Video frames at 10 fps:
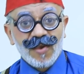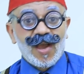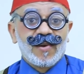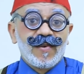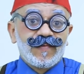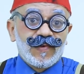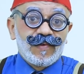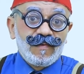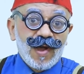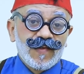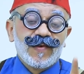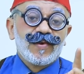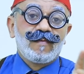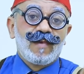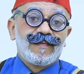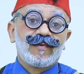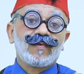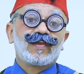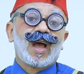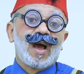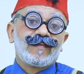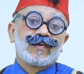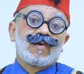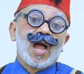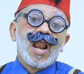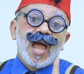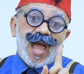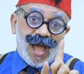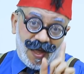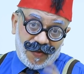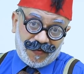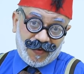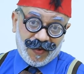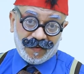يعني انت دلوقتي اللي المفروض تحافظ على حياتي